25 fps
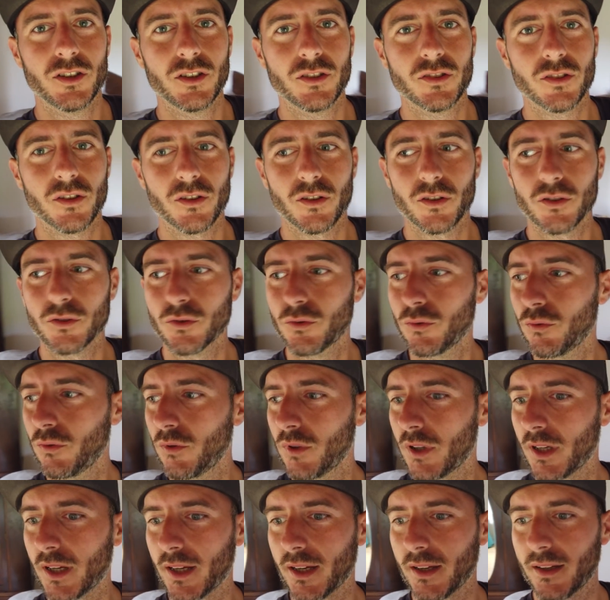ci sono
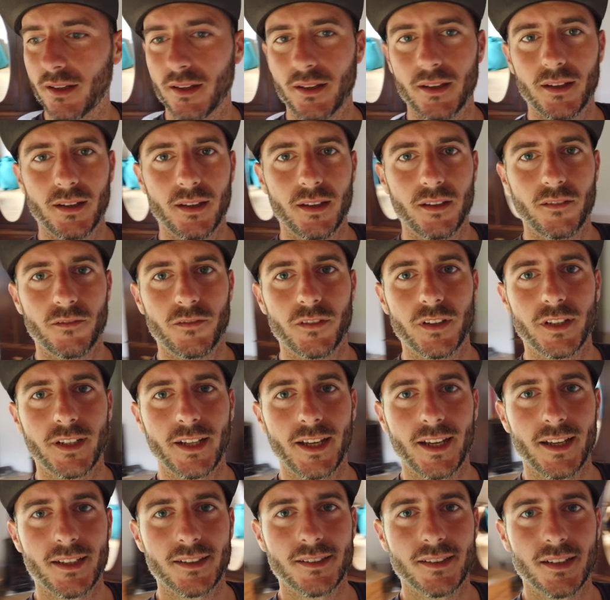due
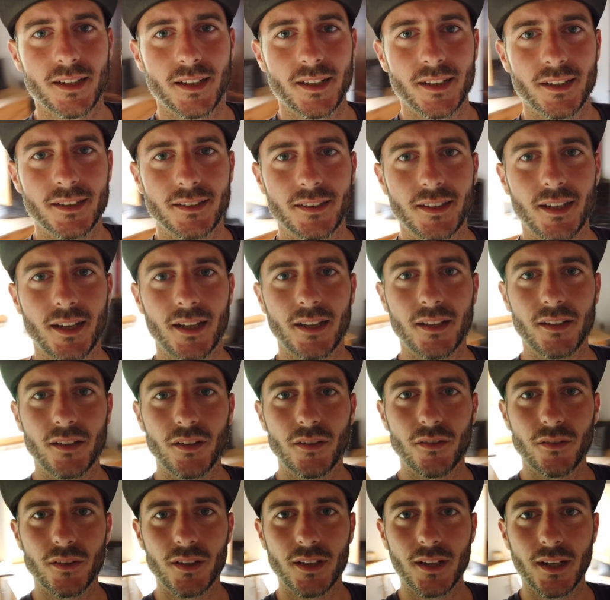finestre che
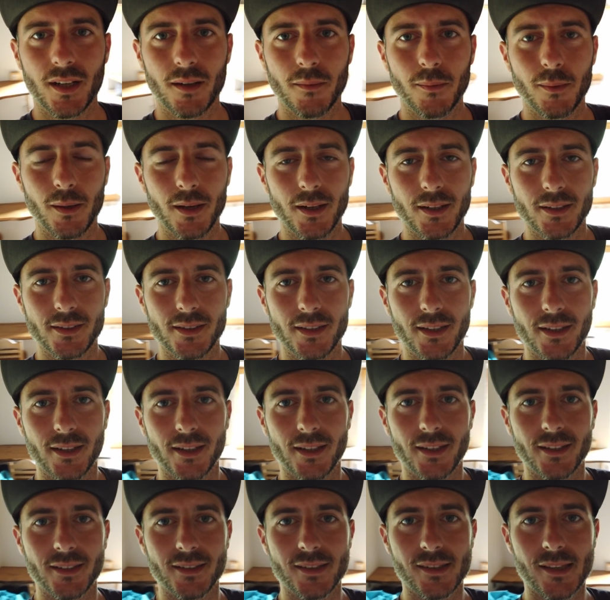danno nella
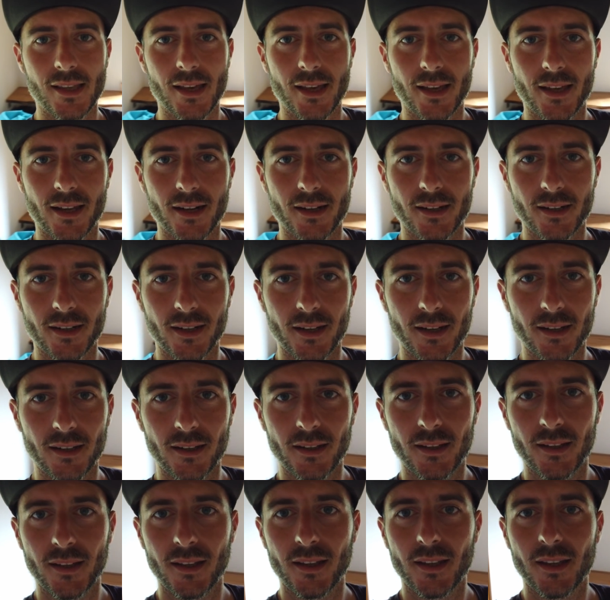parte
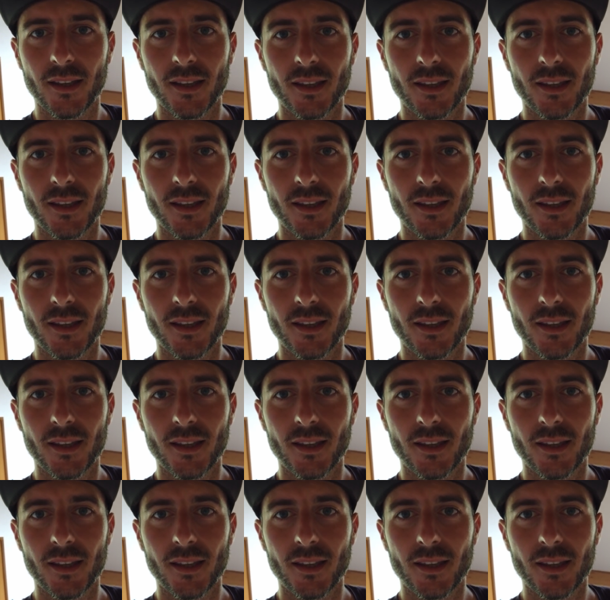esterna